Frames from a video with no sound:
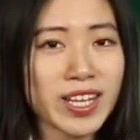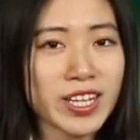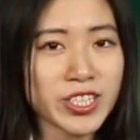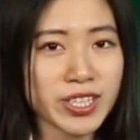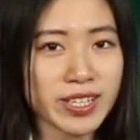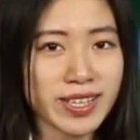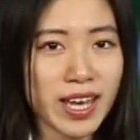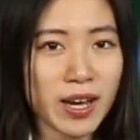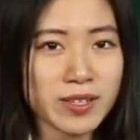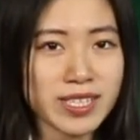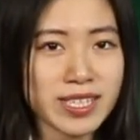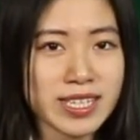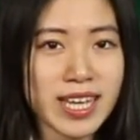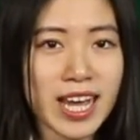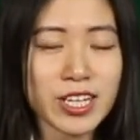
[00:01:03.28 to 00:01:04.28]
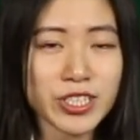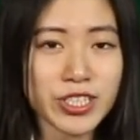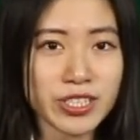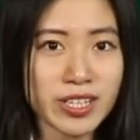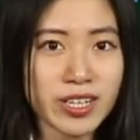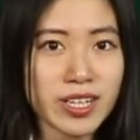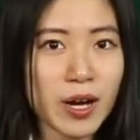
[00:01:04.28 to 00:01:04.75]
了 Chanel 旗下
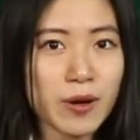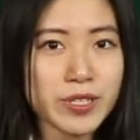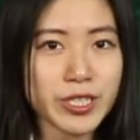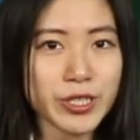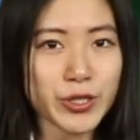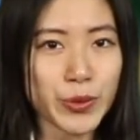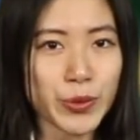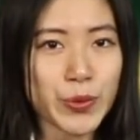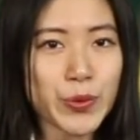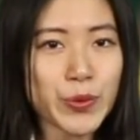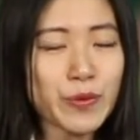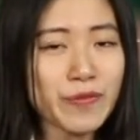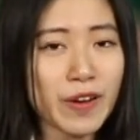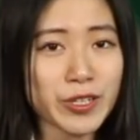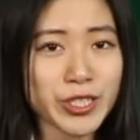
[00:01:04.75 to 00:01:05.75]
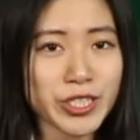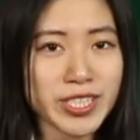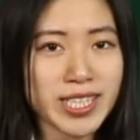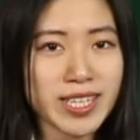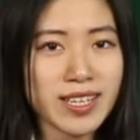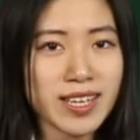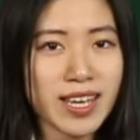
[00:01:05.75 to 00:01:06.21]
十个高级手工工坊之
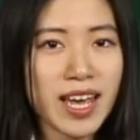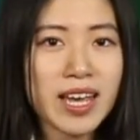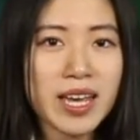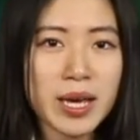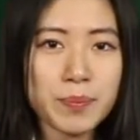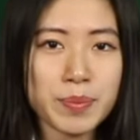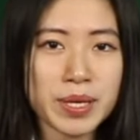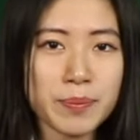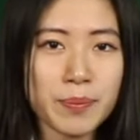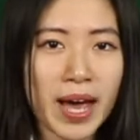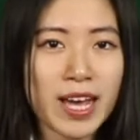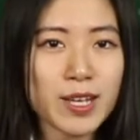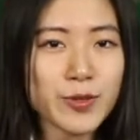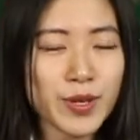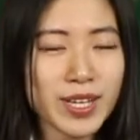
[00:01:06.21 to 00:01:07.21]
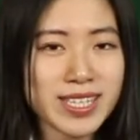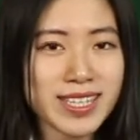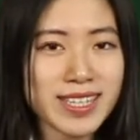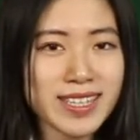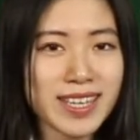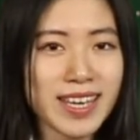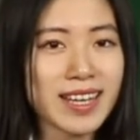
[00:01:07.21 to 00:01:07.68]
一。品牌最
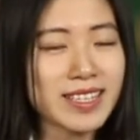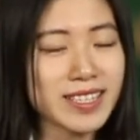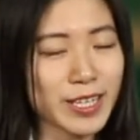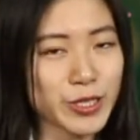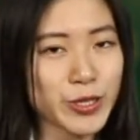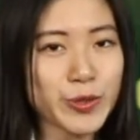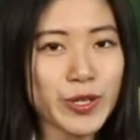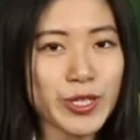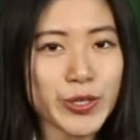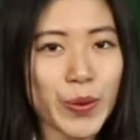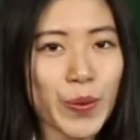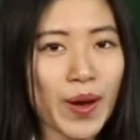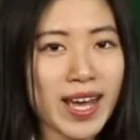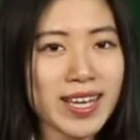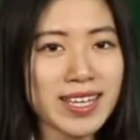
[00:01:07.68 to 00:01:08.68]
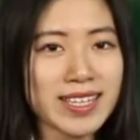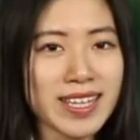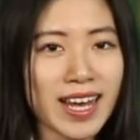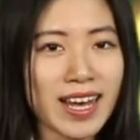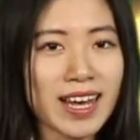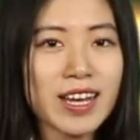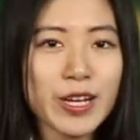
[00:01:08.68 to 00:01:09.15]
经典也是最受欢迎
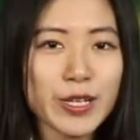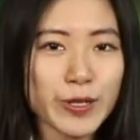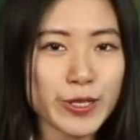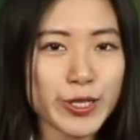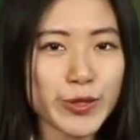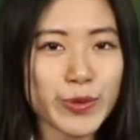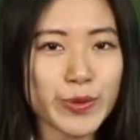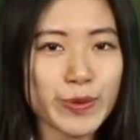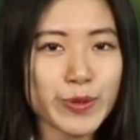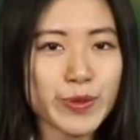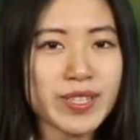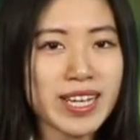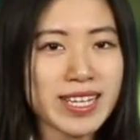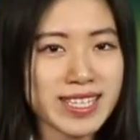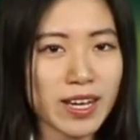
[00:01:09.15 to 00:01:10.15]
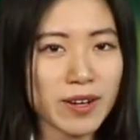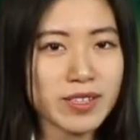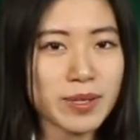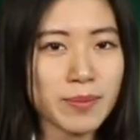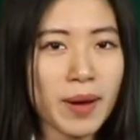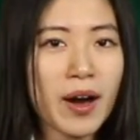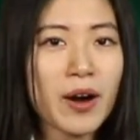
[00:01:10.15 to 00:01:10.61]
的就是图中的小
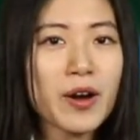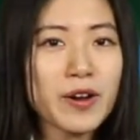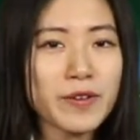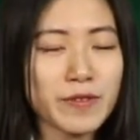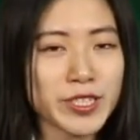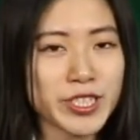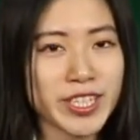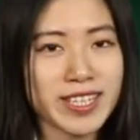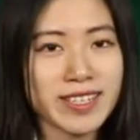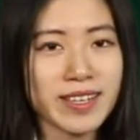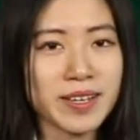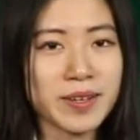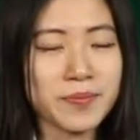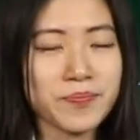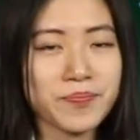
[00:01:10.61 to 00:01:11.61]
礼帽 Virginie。